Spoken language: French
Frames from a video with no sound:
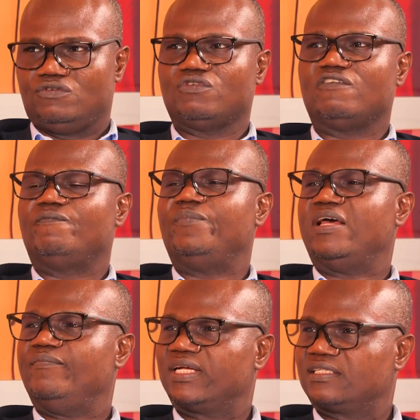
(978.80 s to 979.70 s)
doivent
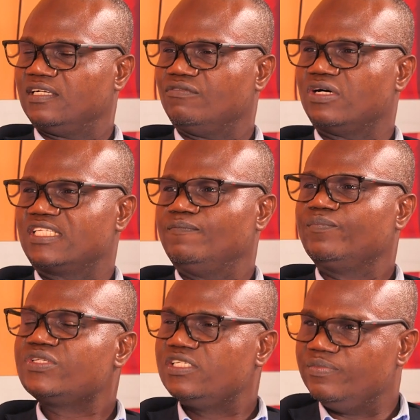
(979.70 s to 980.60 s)
permettre d'avoir ces
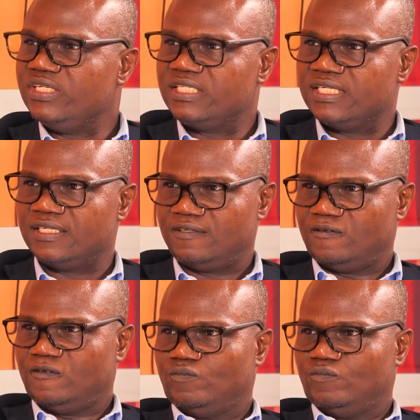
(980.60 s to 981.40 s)
possibilités